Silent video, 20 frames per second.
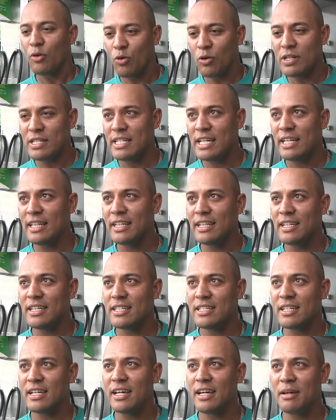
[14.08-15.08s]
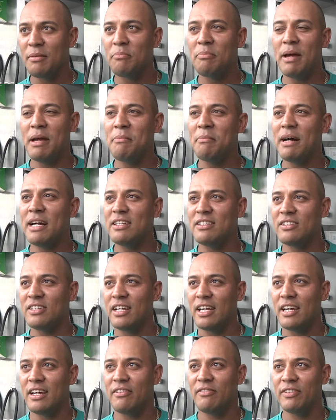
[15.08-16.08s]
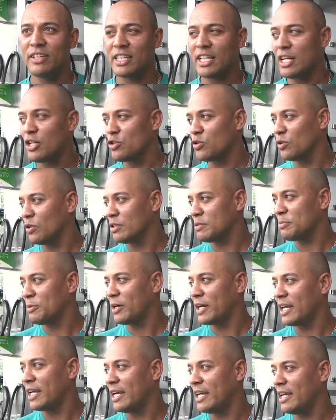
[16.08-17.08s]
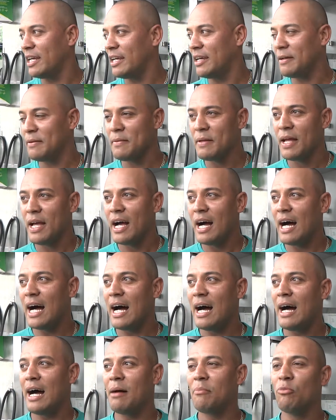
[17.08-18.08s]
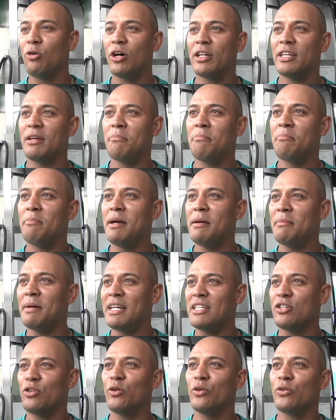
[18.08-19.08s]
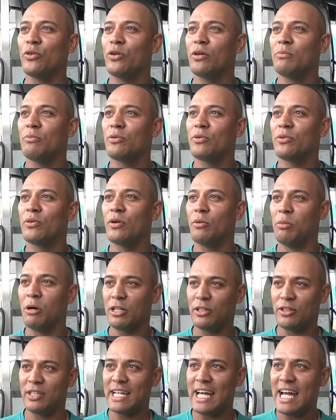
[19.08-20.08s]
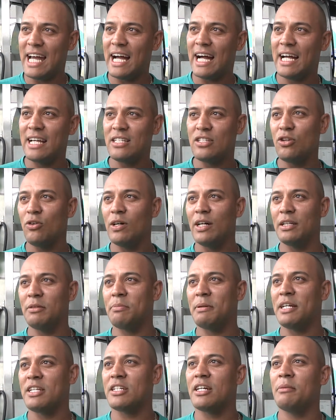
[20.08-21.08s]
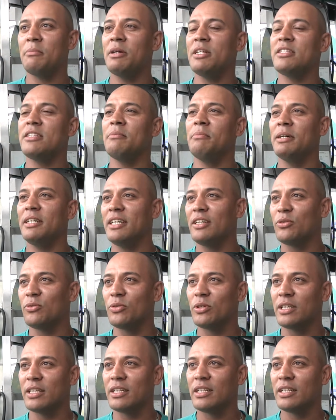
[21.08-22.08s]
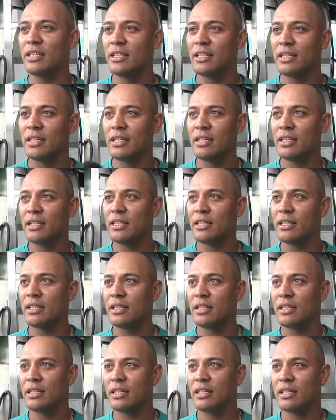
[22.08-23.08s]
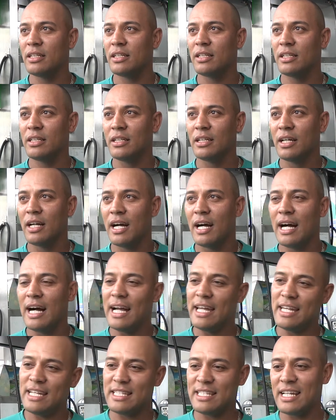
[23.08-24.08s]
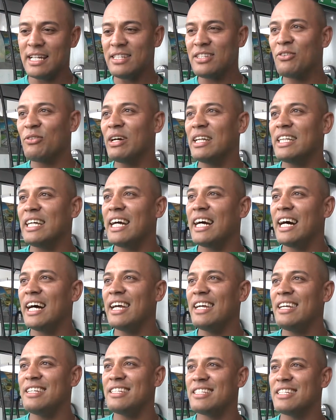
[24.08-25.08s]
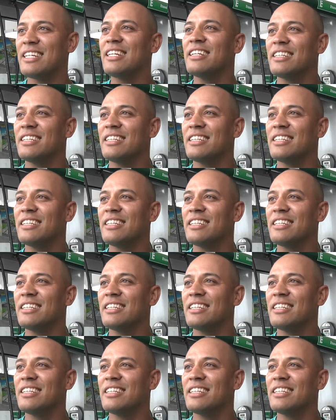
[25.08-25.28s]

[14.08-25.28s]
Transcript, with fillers: Com certeza, é bem mais é, vantajoso porque a moto é bem mais econômico. Eu boto 10 reais e eu ando praticamente a semana toda. Se você for andar a semana toda de carro? Aí é 150 reais.